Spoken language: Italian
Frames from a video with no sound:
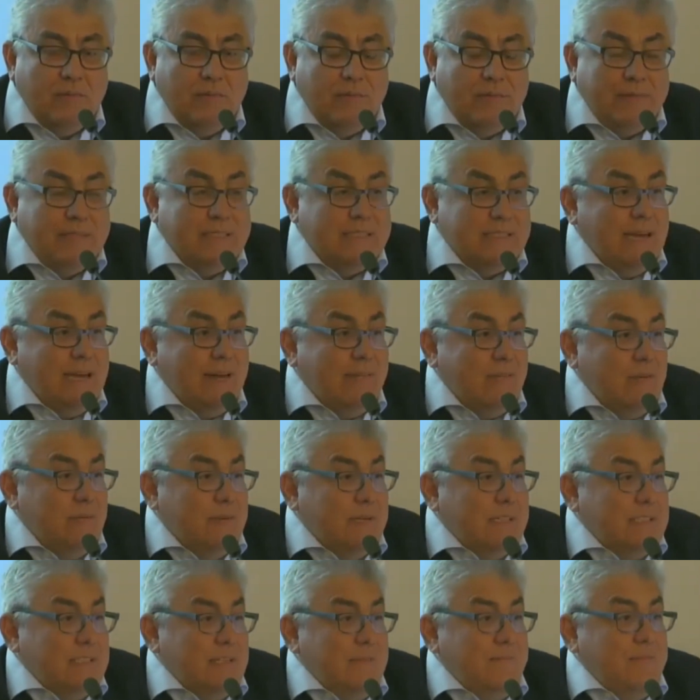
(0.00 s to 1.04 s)
ma pensiamo
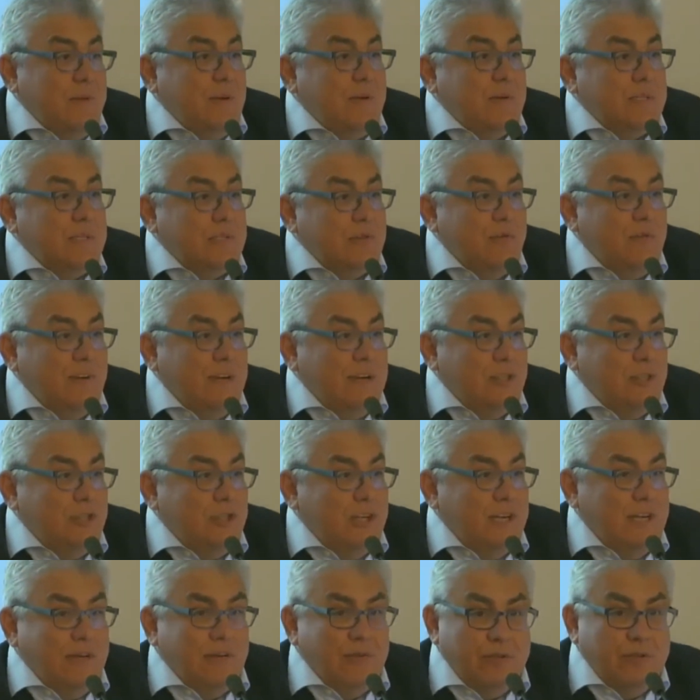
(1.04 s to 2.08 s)
per esempio a questo
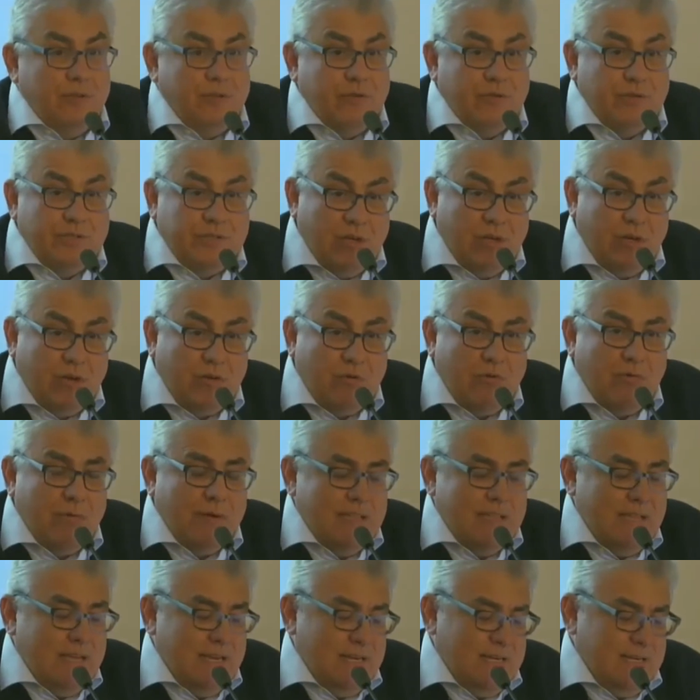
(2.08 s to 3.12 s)
flagello di cui si
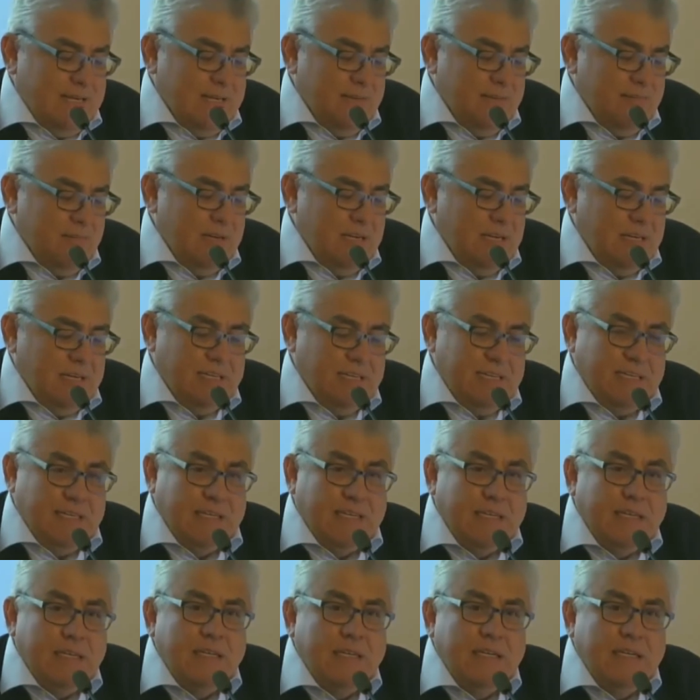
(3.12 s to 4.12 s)
occupa Danni Gabellini